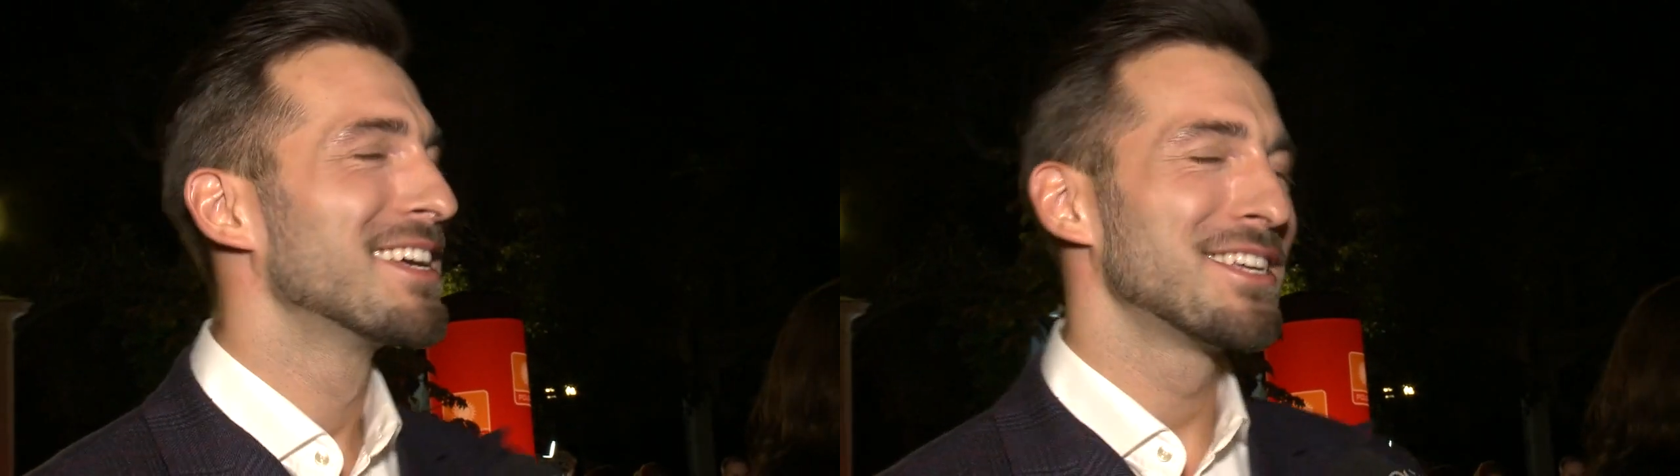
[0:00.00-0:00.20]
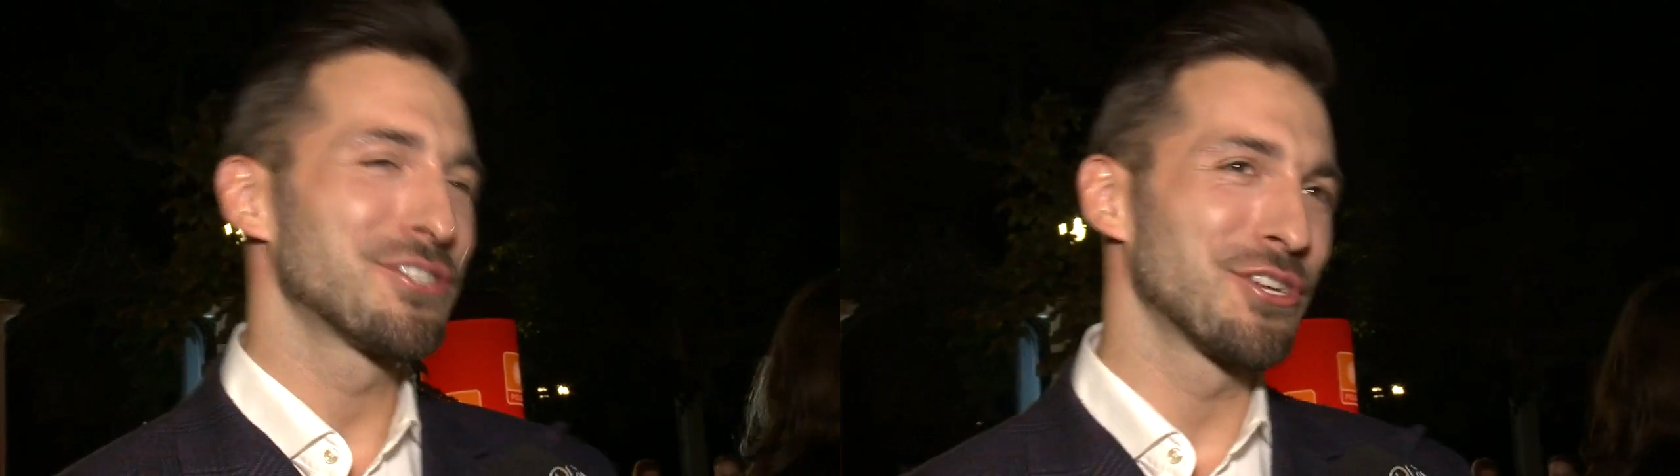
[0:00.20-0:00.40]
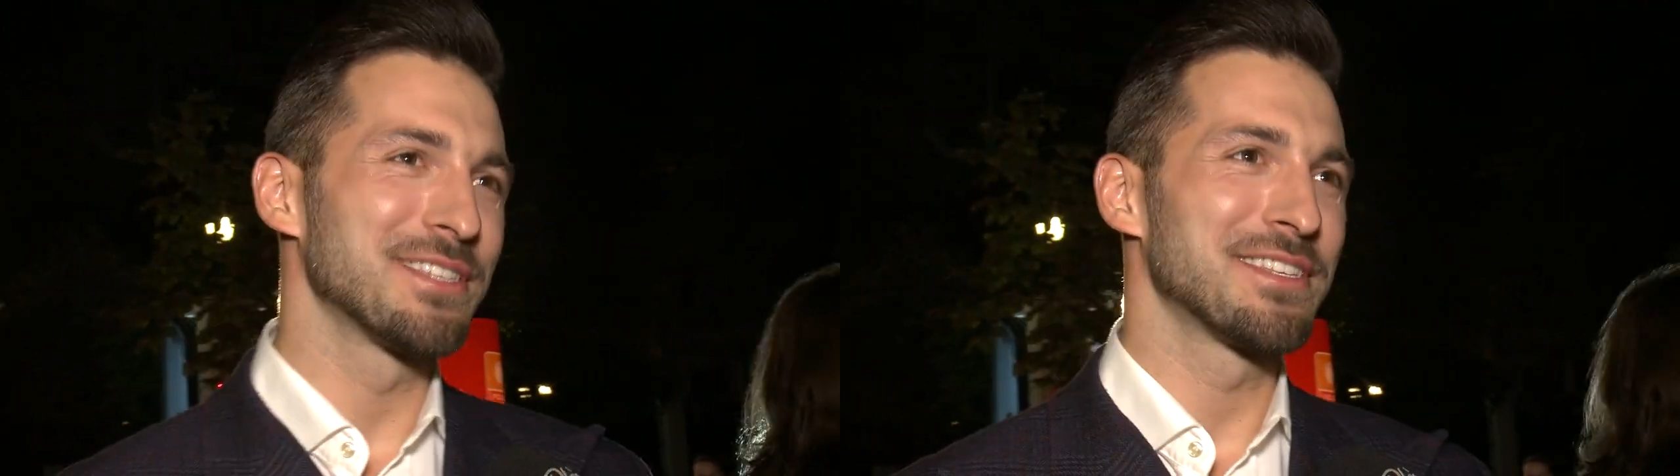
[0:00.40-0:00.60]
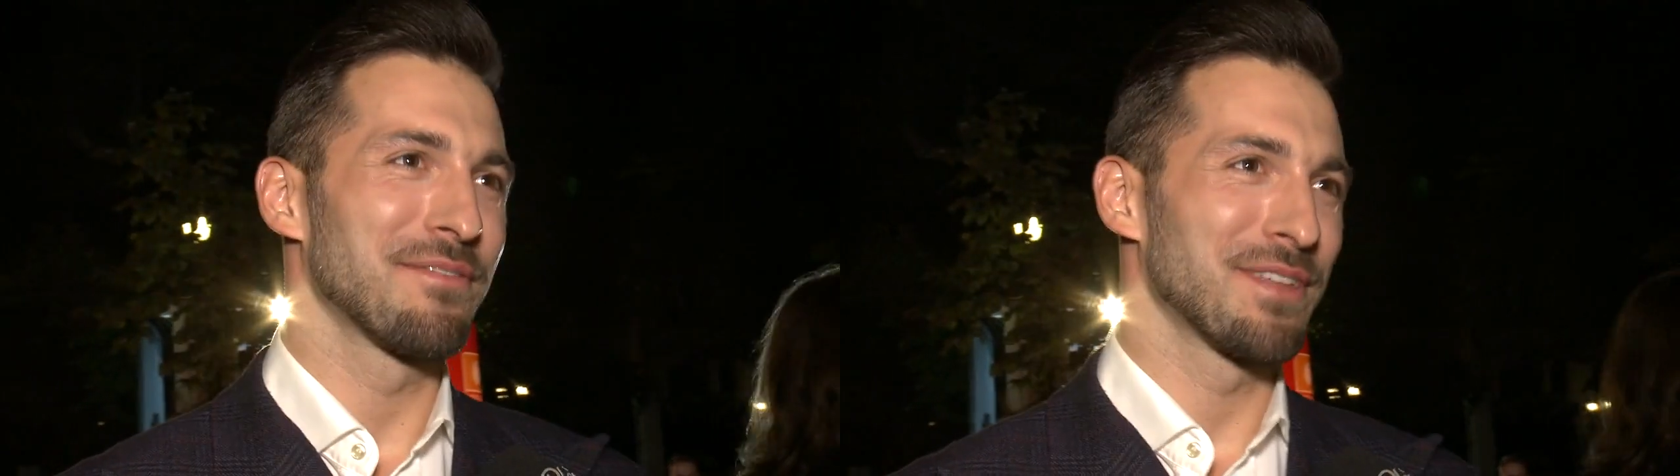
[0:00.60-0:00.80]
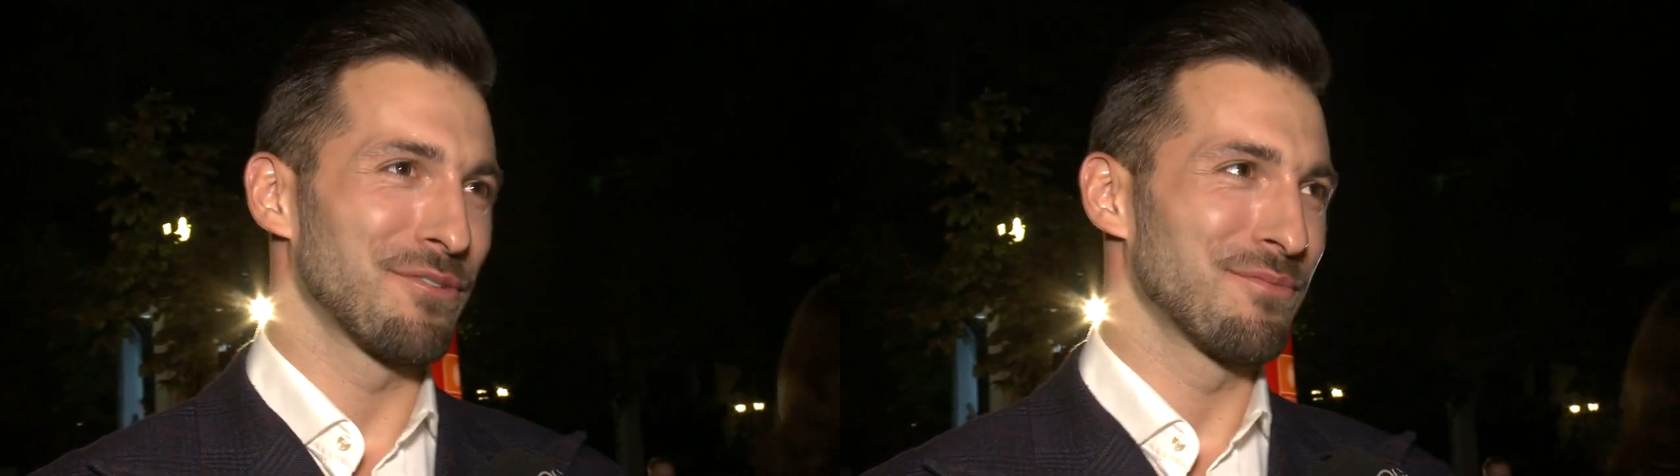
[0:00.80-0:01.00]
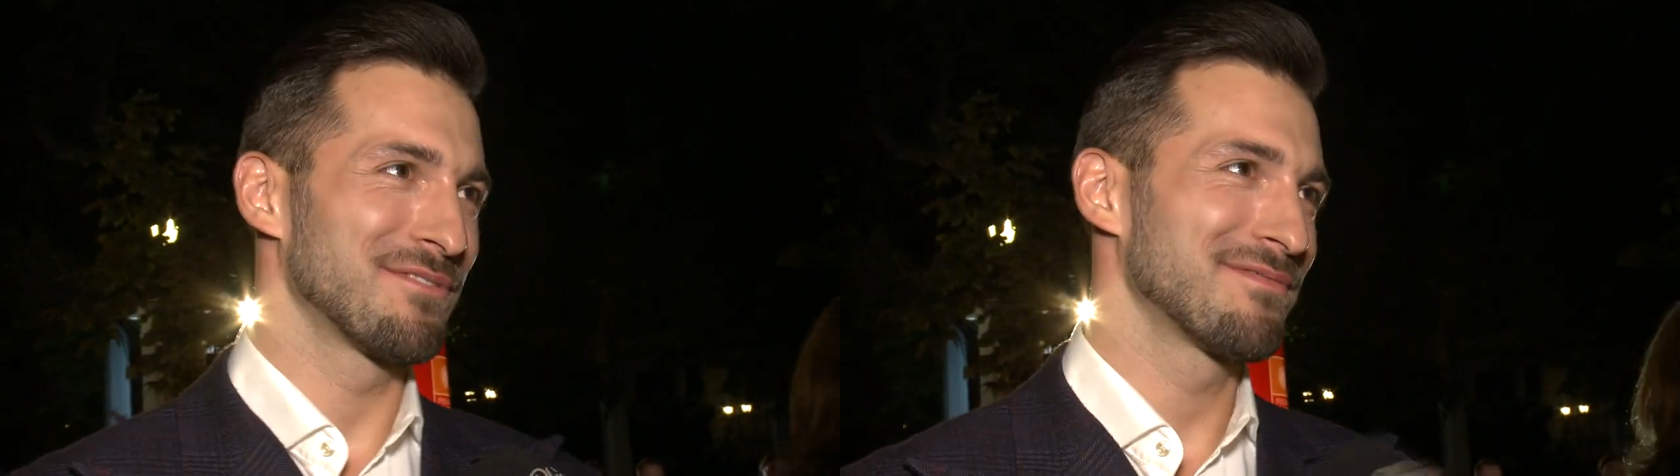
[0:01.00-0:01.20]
jeszcze nic nie wiadomo.